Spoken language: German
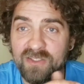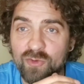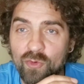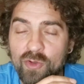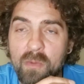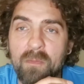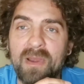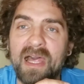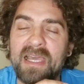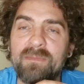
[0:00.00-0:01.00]

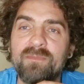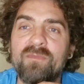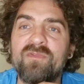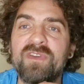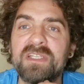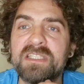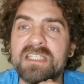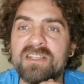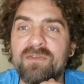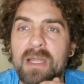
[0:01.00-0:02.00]
zurückbleiben, wird
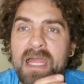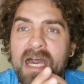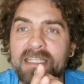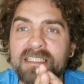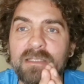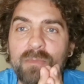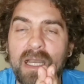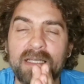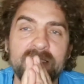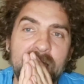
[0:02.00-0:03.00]
Squalan
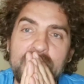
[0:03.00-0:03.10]
gemacht.